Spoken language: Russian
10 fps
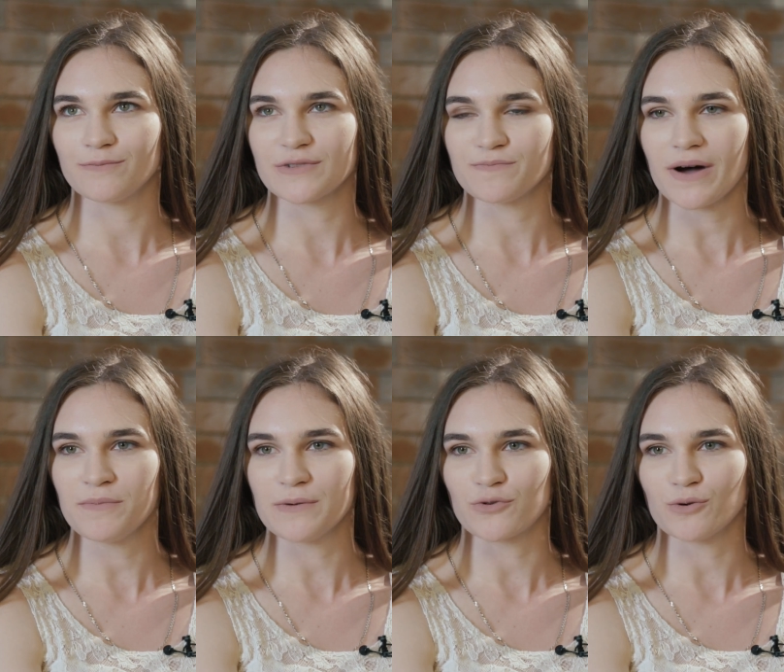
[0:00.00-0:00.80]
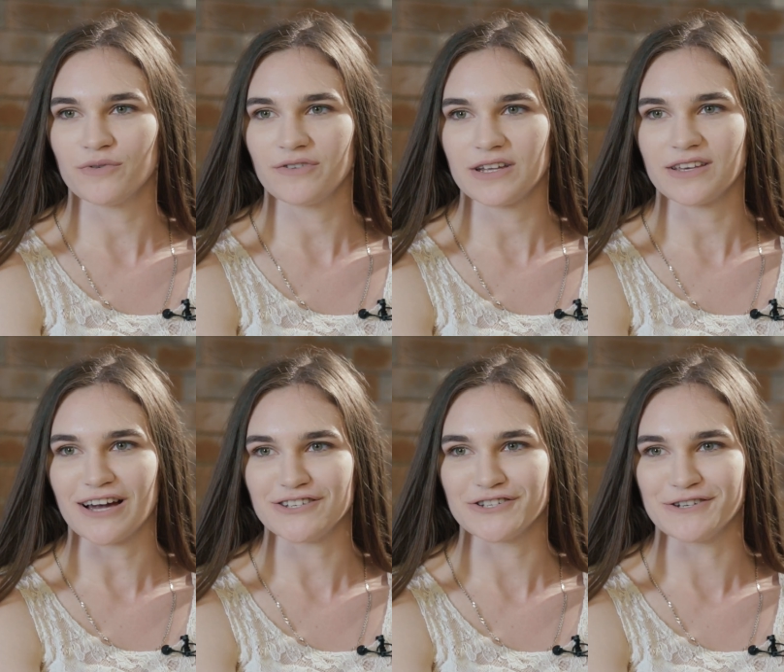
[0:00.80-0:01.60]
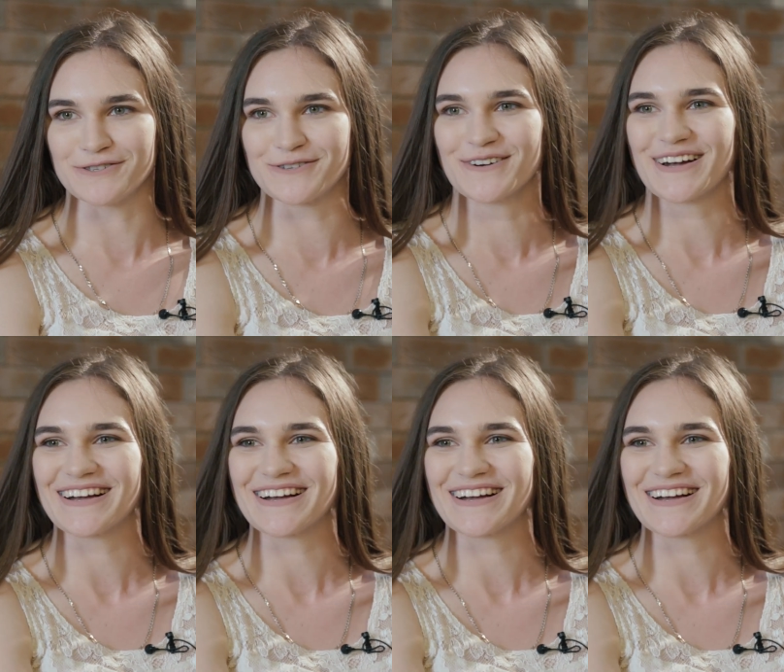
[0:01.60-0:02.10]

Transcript: мы с папой пробовали ящерицу